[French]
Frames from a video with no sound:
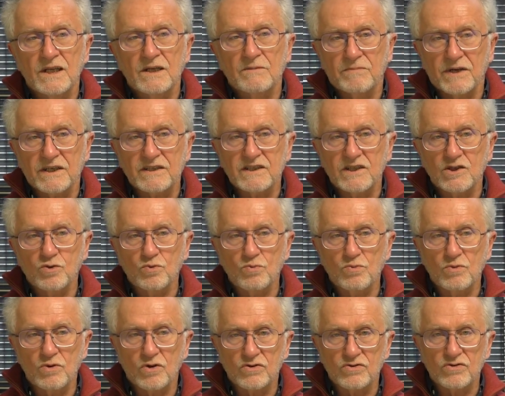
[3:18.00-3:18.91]

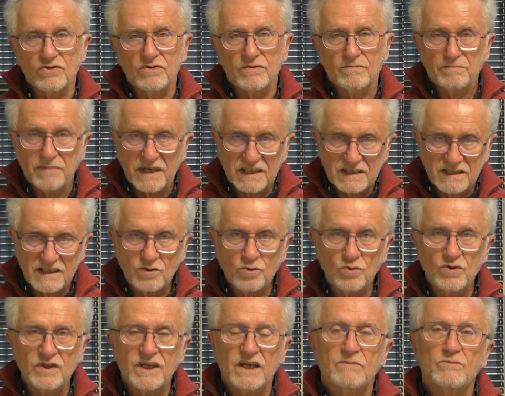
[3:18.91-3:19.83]
particulièrement,
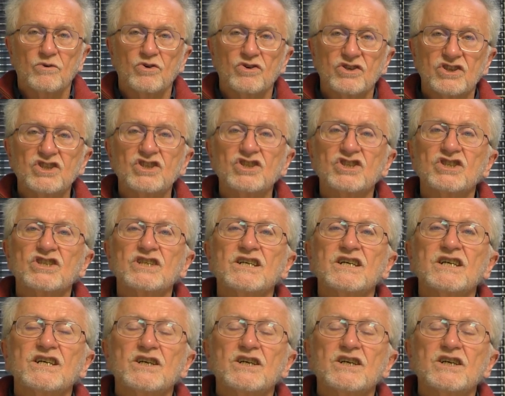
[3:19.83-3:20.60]
particulièrement riches